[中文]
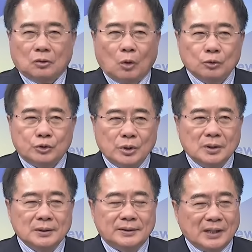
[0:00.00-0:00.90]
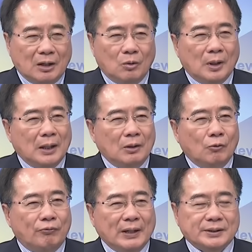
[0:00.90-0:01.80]
董军讲话，
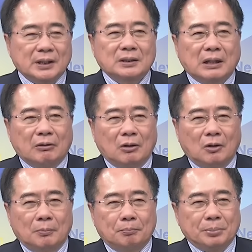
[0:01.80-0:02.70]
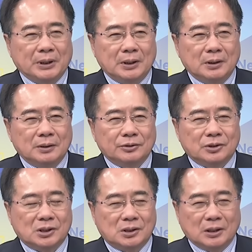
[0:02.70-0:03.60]
我发现到哈，比
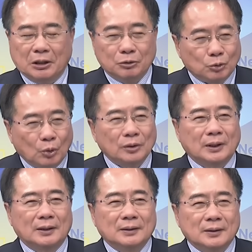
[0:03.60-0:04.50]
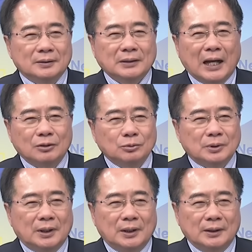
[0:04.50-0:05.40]
很多的。大陆
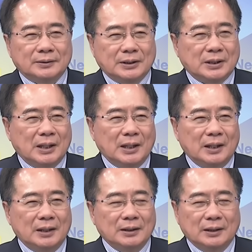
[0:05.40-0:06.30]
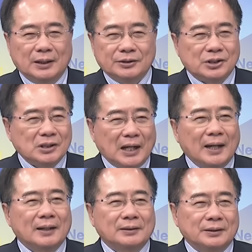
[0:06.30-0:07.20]
的这些呃其
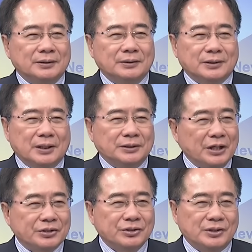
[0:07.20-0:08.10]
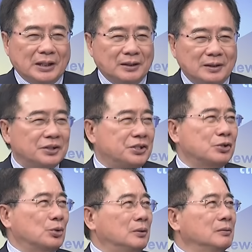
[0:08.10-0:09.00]
他的这个人士讲的更精
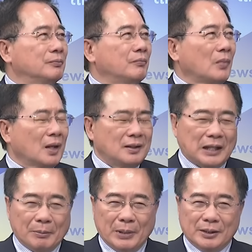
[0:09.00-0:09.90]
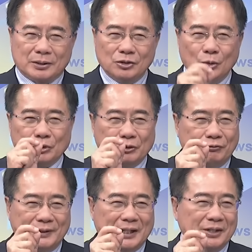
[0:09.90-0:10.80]
准，他每一次用语都
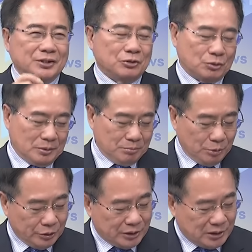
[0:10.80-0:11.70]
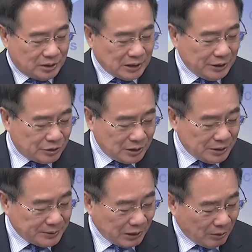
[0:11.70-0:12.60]
非常的精准，有这一次
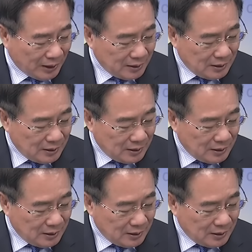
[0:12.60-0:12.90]
就讲话，